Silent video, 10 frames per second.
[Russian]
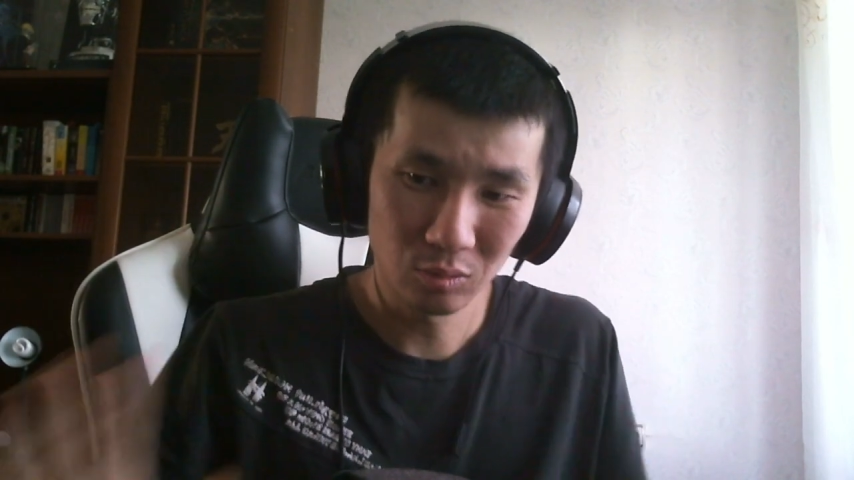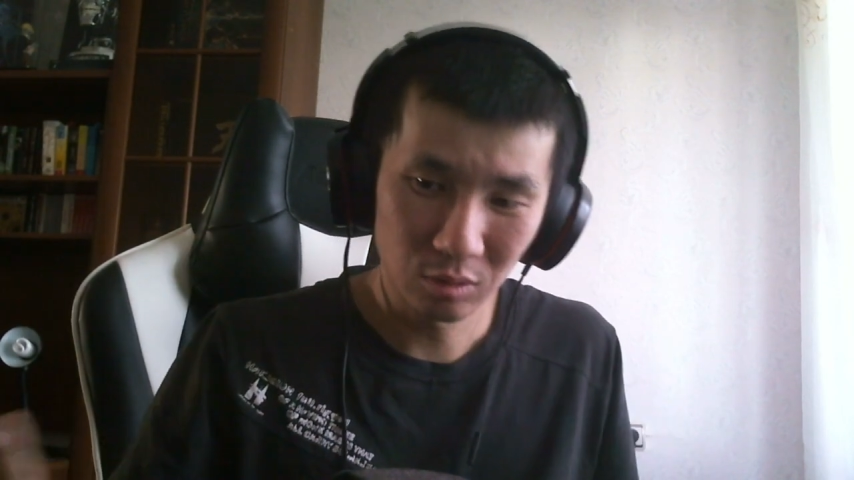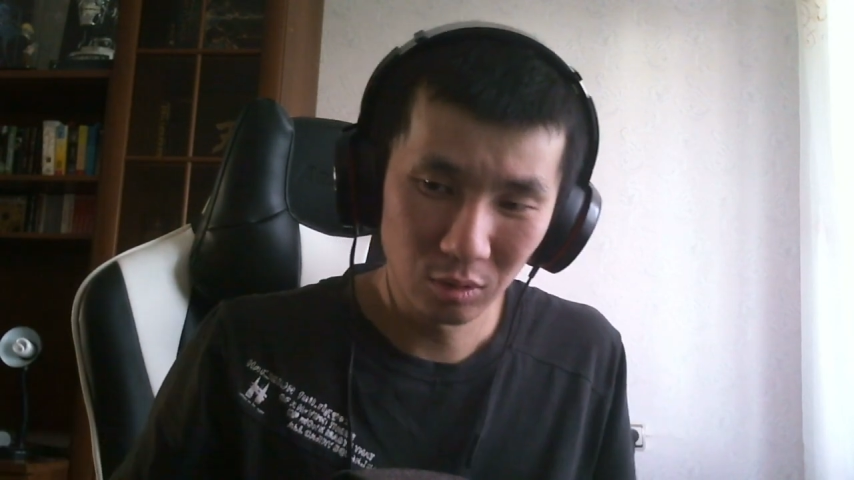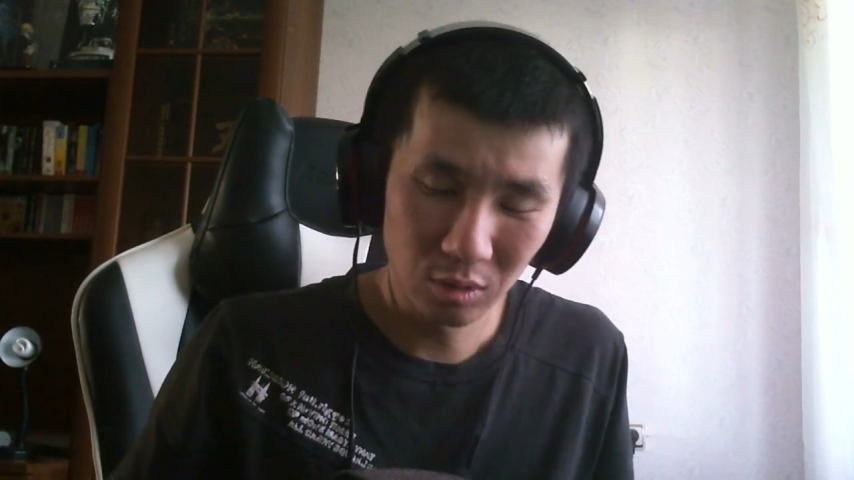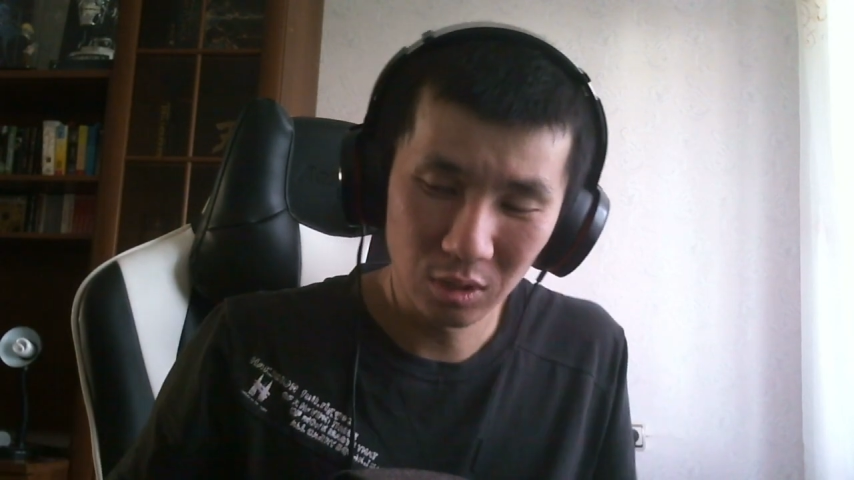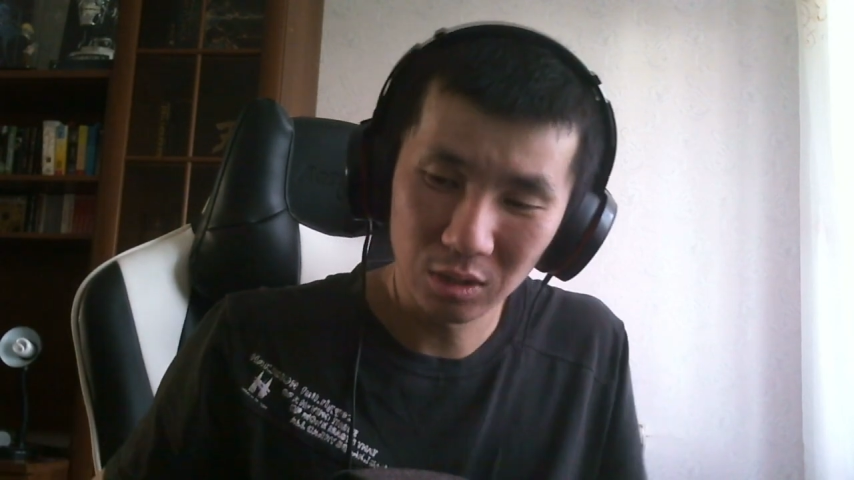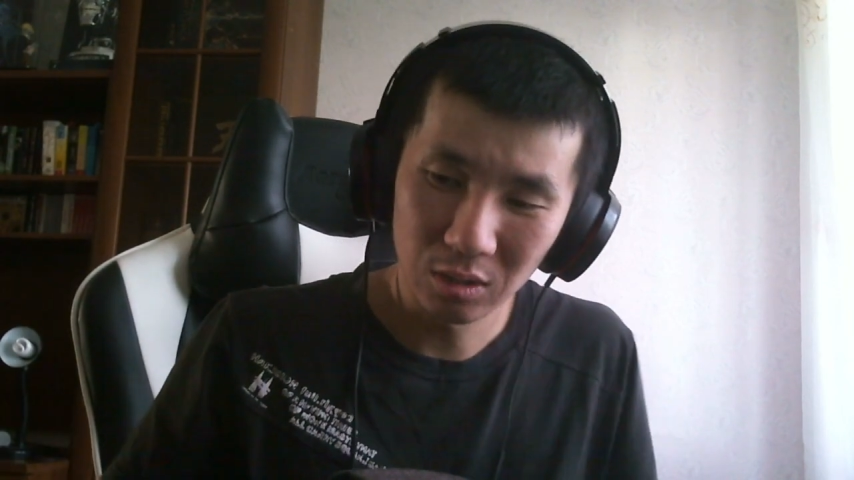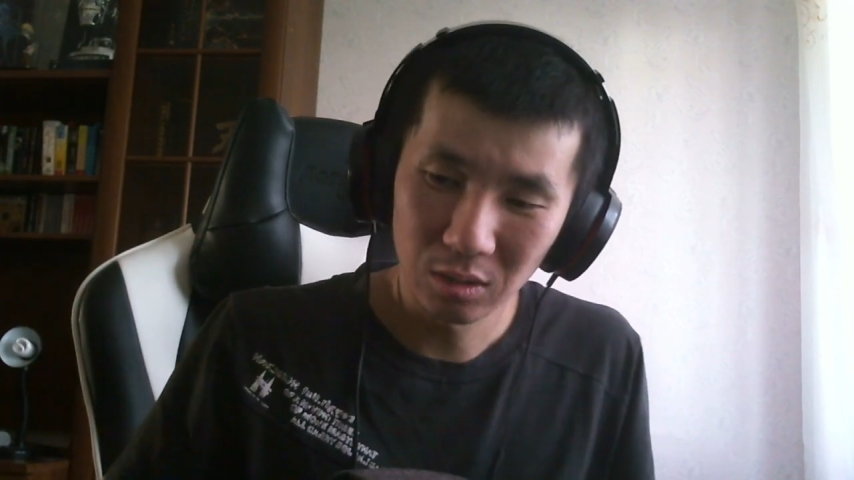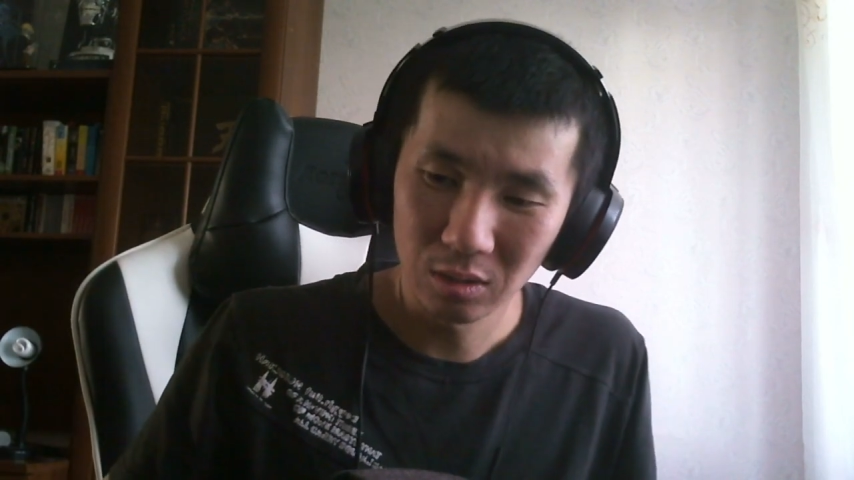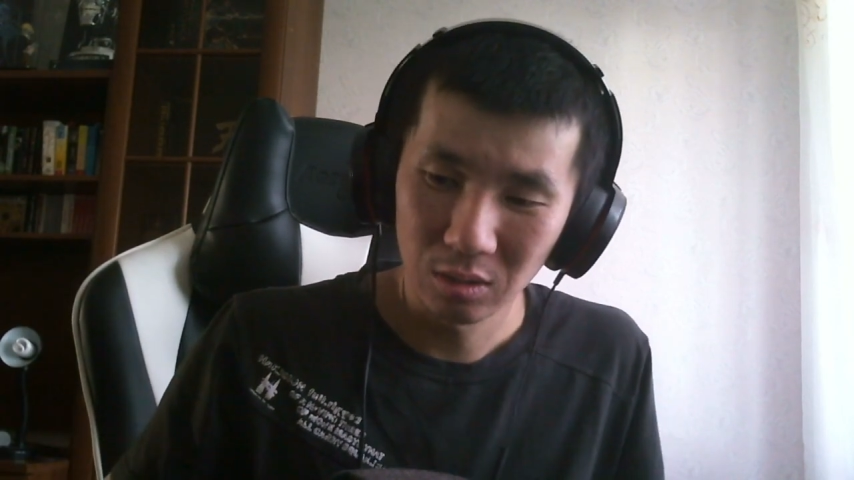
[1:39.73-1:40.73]
услов,
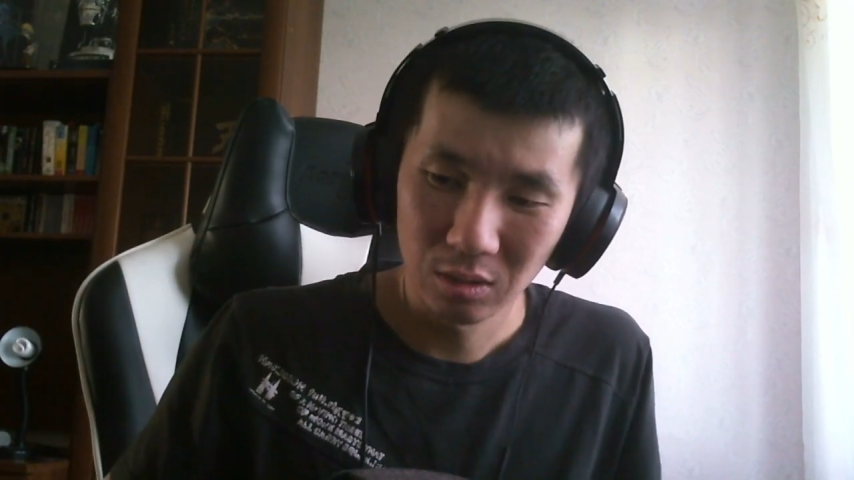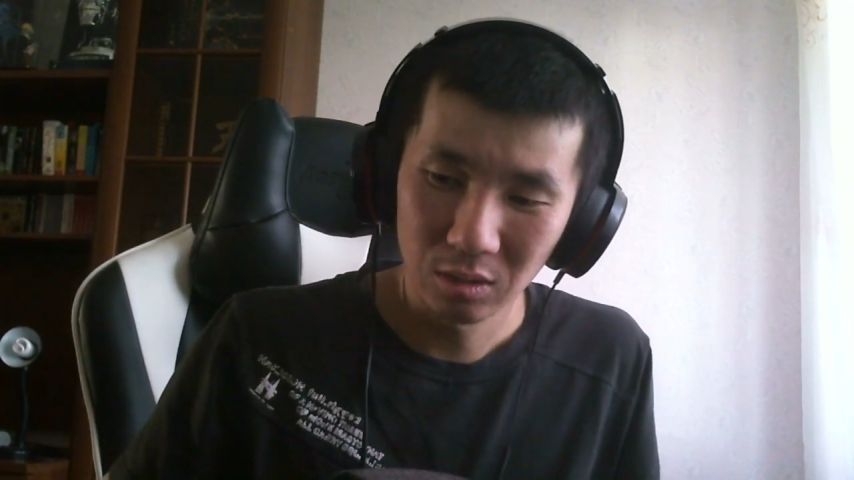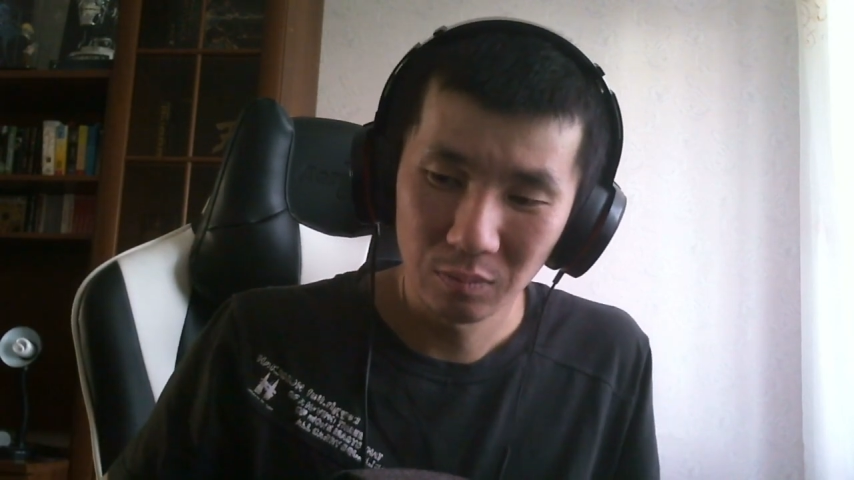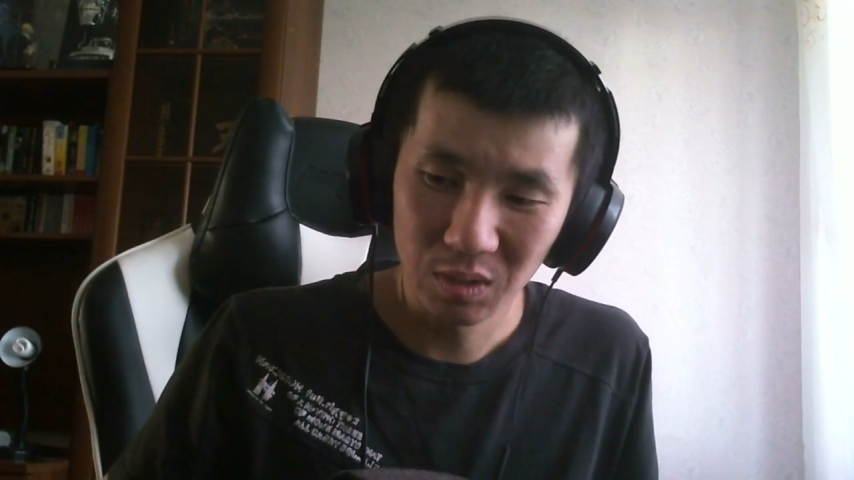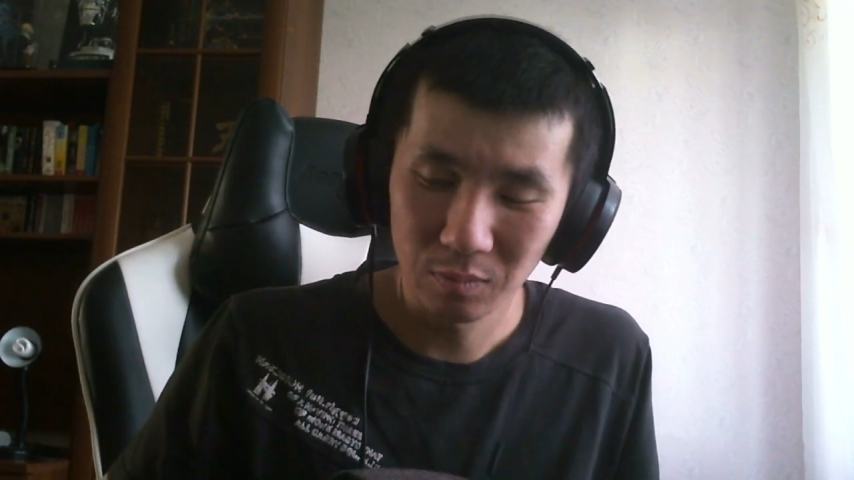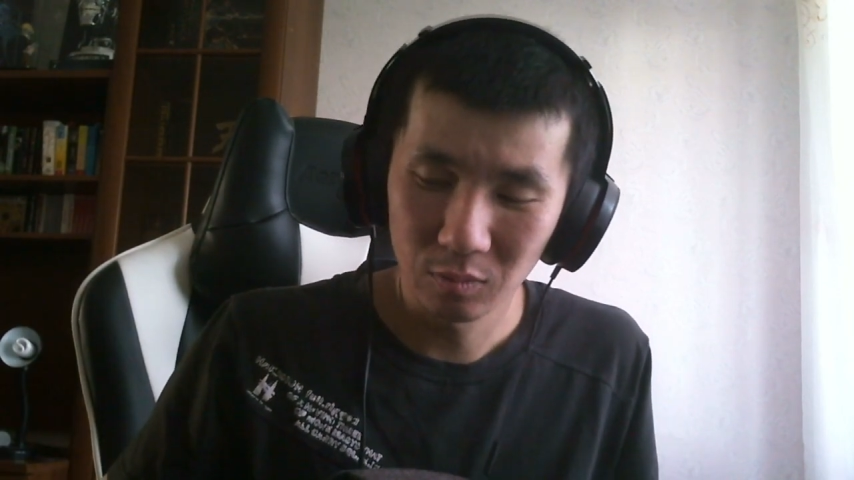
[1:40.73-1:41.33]
это э, без,